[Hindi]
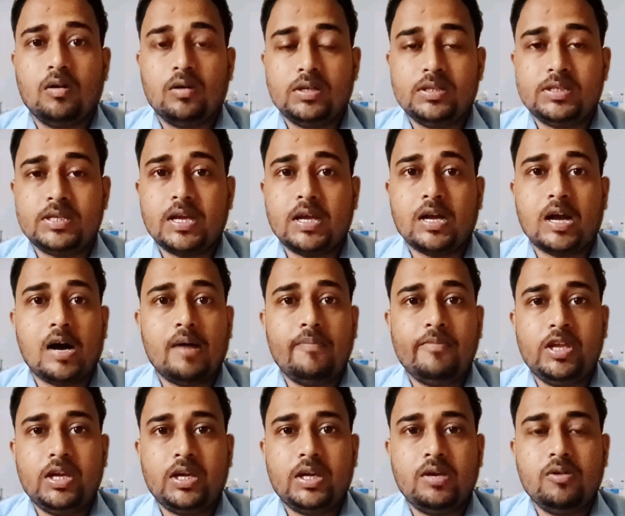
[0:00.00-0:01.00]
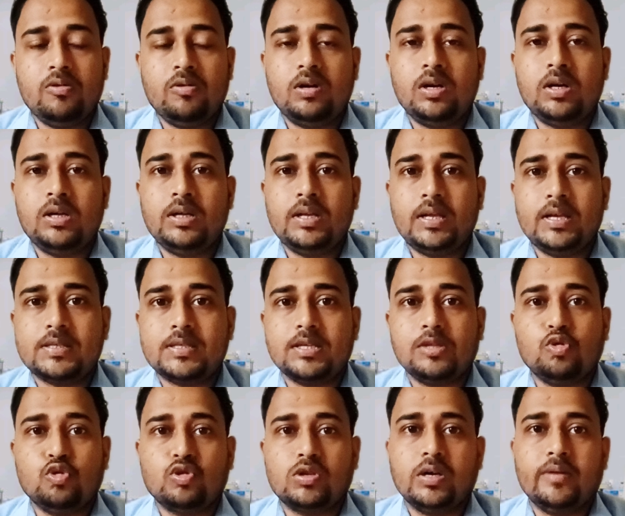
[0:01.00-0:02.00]
और इसके काम एक ही होगा एक से
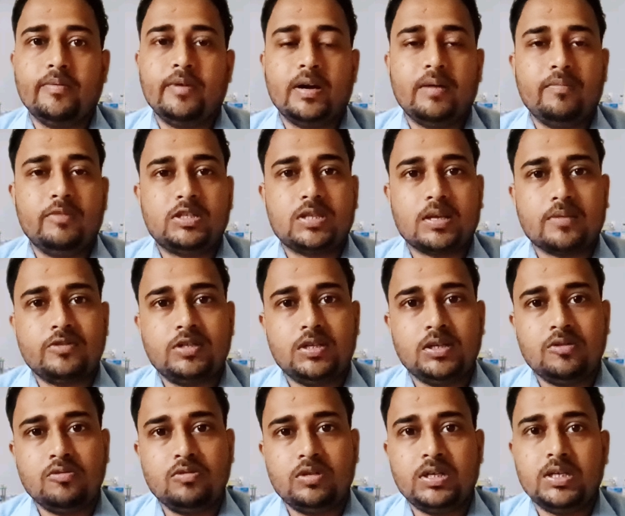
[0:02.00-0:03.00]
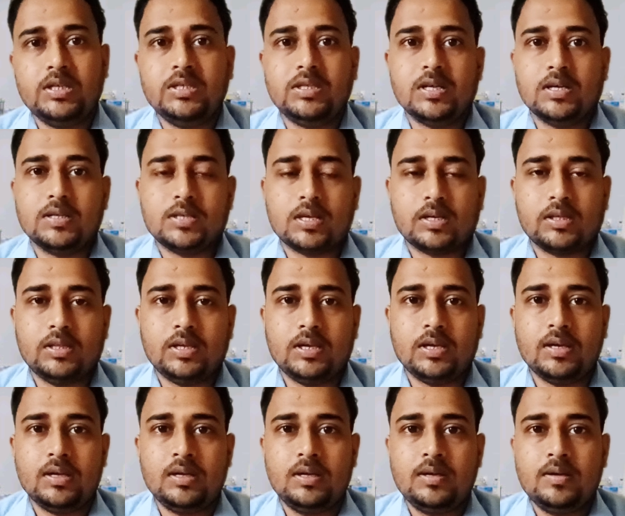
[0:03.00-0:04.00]
दूसरे ब्रांड में सब्सटीट्यूट की जा सकती
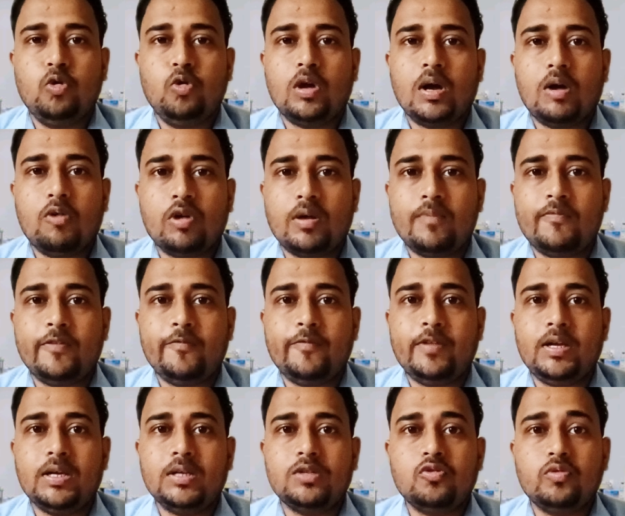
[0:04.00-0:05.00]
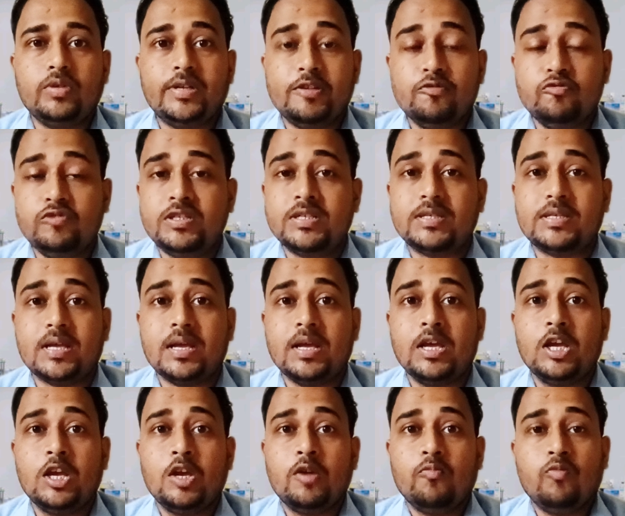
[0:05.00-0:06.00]
है फ्लूका 150 के जो यूजेस है
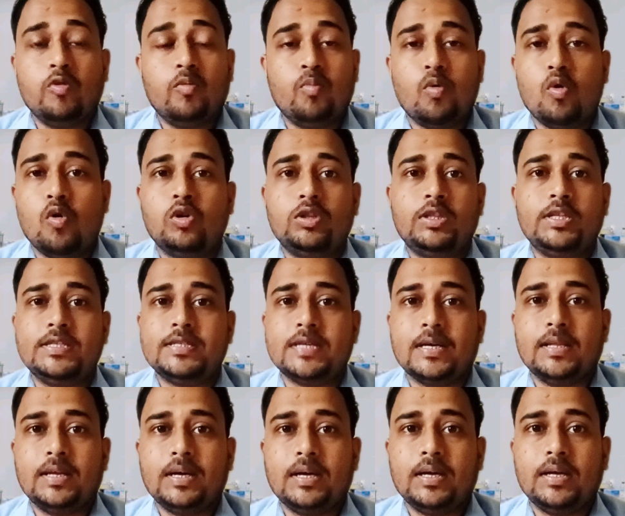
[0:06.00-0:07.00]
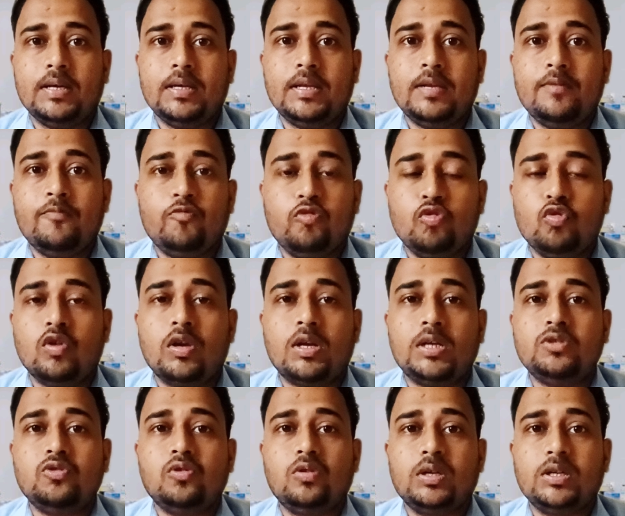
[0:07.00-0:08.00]
वो बहुत ही ज़्यादा है यानी
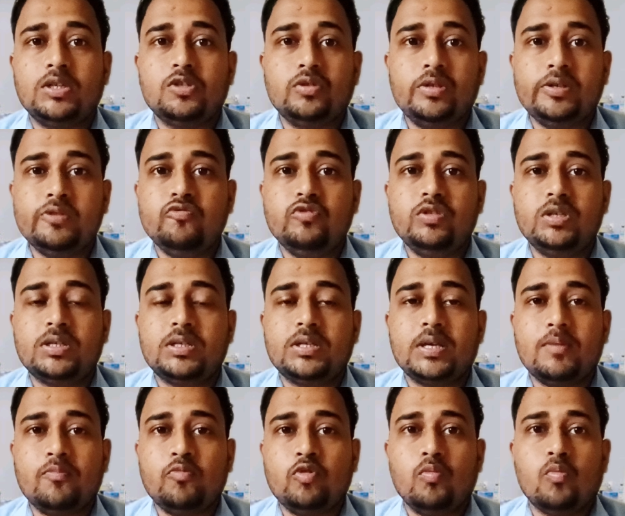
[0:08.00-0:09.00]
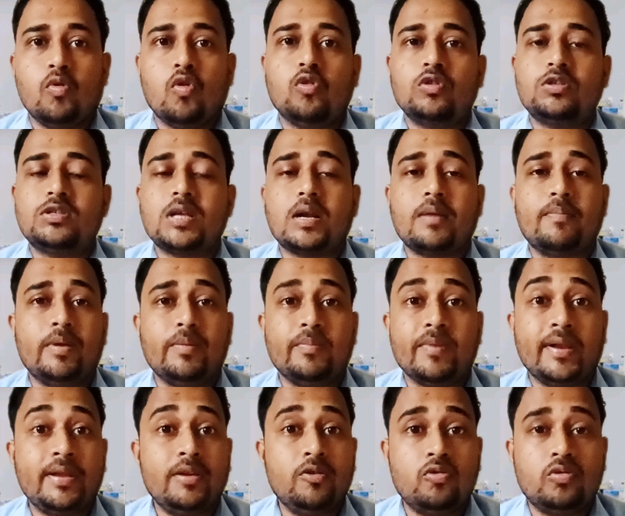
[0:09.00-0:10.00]
फ्लूकोनाजोल के जो यूजेस है वो बहुत सारा
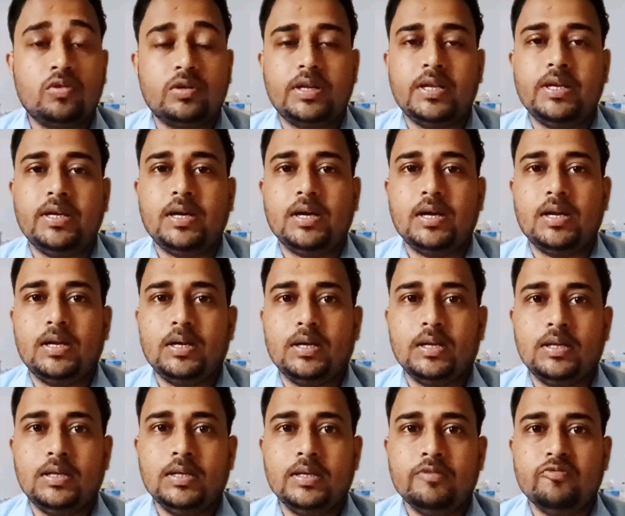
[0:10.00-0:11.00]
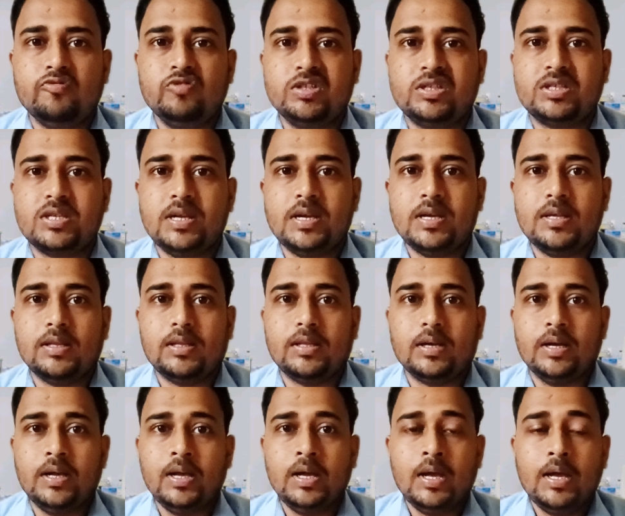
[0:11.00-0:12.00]
बीमारियों को ठीक करने के लिए यूजेस लिया
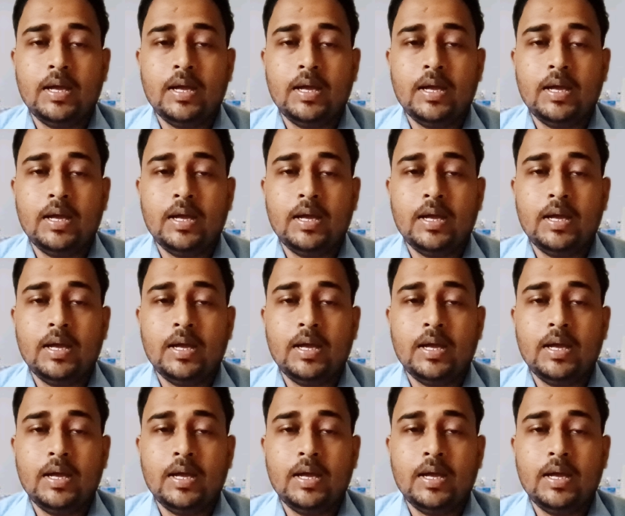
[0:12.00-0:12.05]
जाता है